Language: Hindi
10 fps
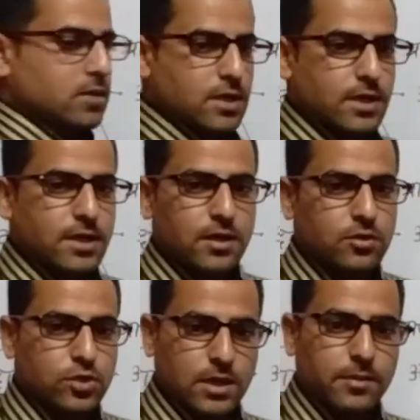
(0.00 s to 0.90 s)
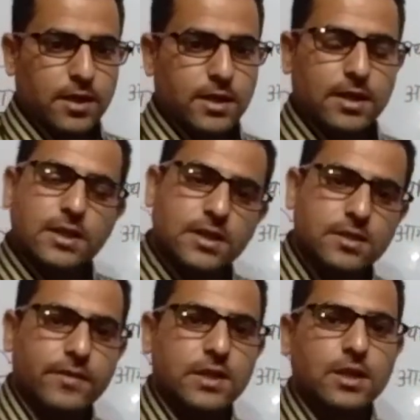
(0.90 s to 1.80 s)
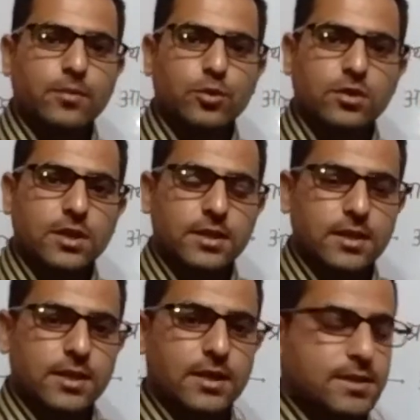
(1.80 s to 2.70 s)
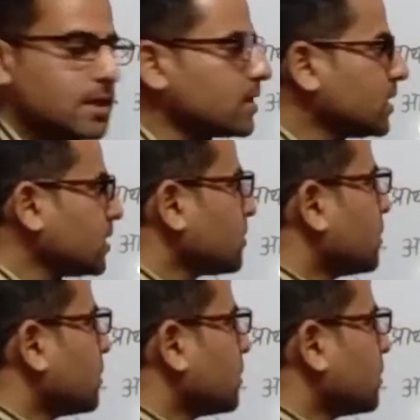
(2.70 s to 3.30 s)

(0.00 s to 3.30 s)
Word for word: ठीक है रुचकर बनाने के लिए इस विधि का प्रयोग किया जाता है इसीलिए